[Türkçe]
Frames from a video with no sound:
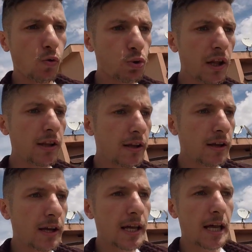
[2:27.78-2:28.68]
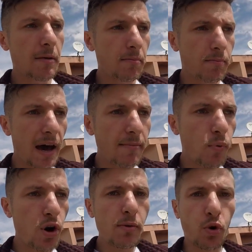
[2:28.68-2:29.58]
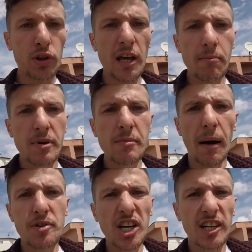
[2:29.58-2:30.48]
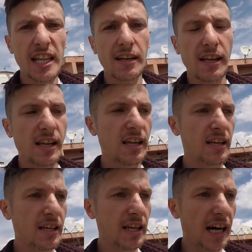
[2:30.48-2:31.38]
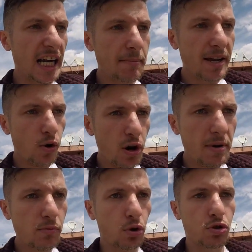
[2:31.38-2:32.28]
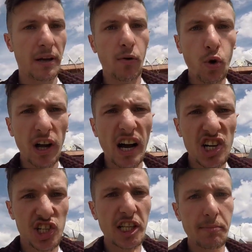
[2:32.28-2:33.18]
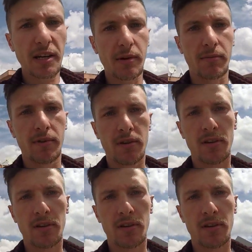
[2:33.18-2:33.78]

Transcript: Ulan ben böyle bir konuda prim yapacak kadar hani beni öyle birim gördünüz ben o kadar aşağılık biri miyim?